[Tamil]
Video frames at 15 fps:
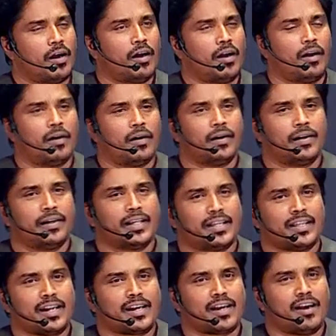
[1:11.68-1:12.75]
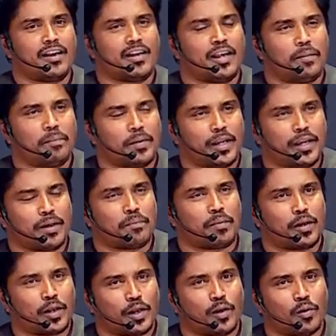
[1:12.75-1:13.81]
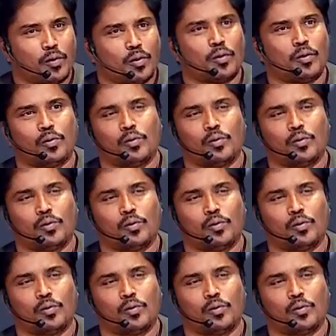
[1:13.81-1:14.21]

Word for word: ஆ எதற்காக நான் பிடிக்கப்பட்டேனோ